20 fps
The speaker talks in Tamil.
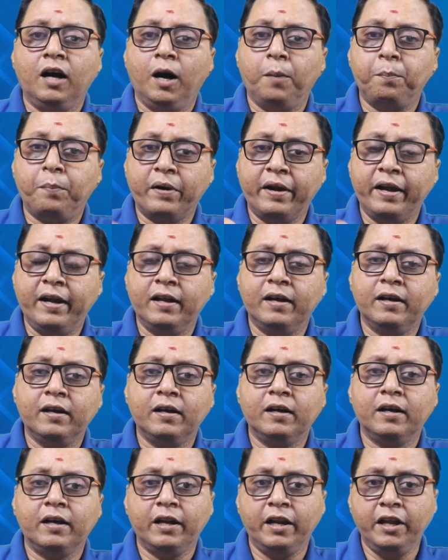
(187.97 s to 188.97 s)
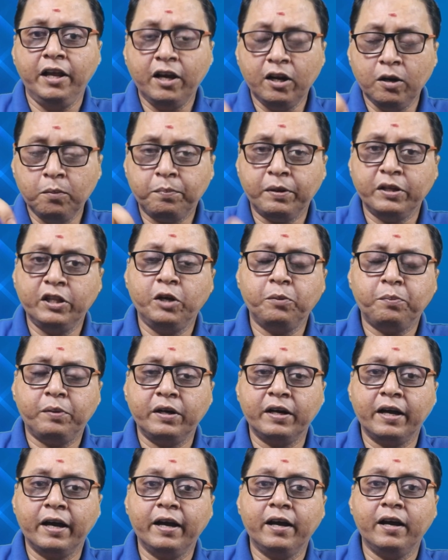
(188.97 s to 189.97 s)
அப்புறம் என்ன நீங்களும் பதிவு
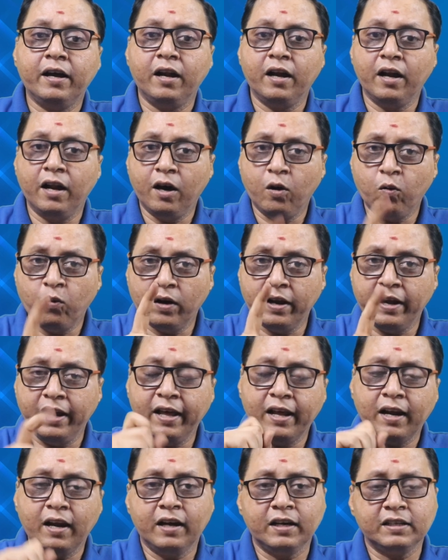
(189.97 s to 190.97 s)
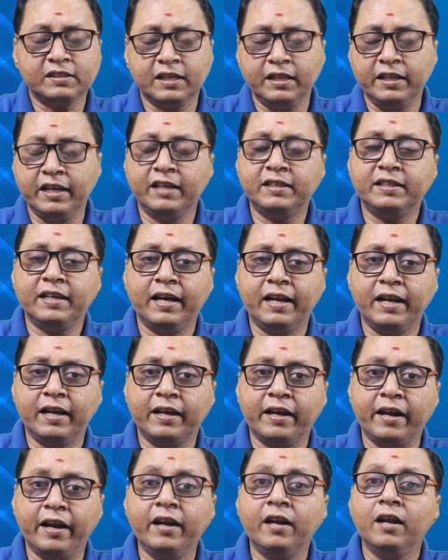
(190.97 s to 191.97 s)
பண்ணுங்கள் நான் உங்களை நேரில் அங்கே சந்திக்க தயாராக
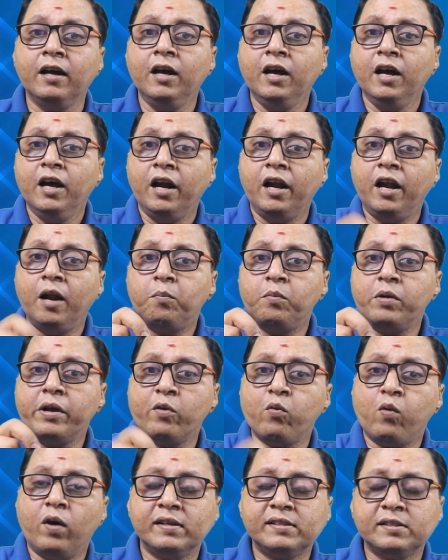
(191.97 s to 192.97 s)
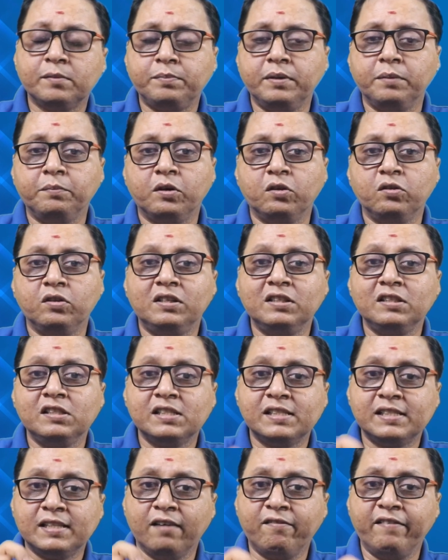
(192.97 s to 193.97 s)
இருக்கிறேன் நம்முடைய வாட்ஸ்அப் நம்பர் வந்துட்டு
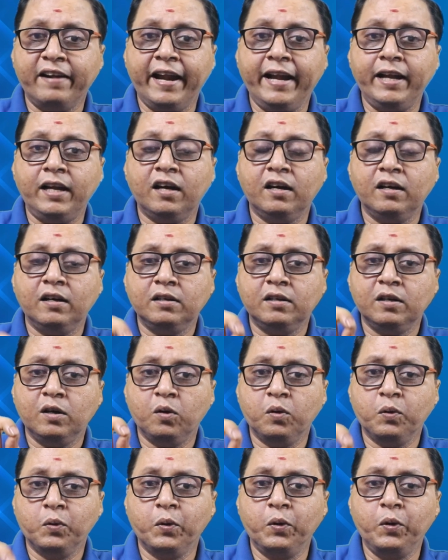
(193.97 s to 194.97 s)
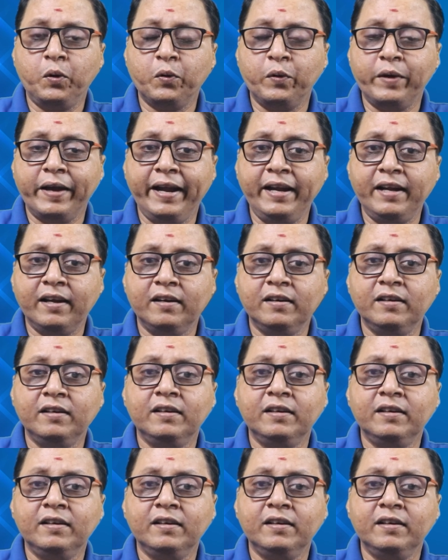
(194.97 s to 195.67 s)
செவன் எயிட் ஒன் டூ எயிட்